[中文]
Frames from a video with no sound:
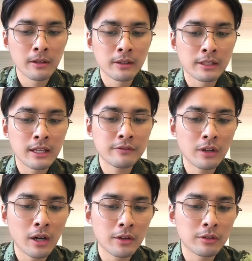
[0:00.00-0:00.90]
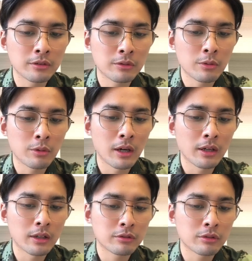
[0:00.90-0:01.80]
南方航空、中国国航
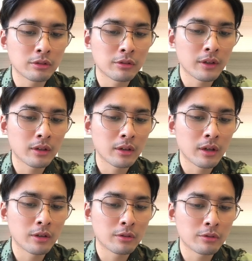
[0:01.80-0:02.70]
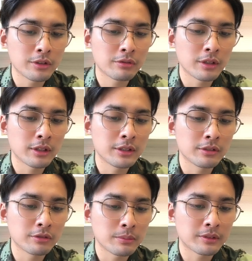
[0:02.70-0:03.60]
和中国东方航空公司七月一日
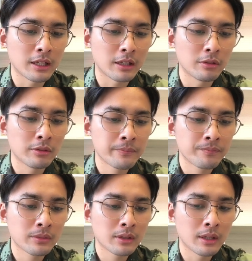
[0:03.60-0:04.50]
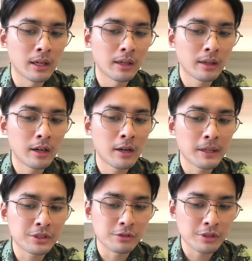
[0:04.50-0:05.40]
宣布采购啊二百
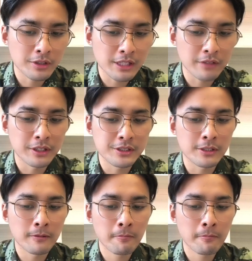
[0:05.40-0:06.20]
九十二架飞机。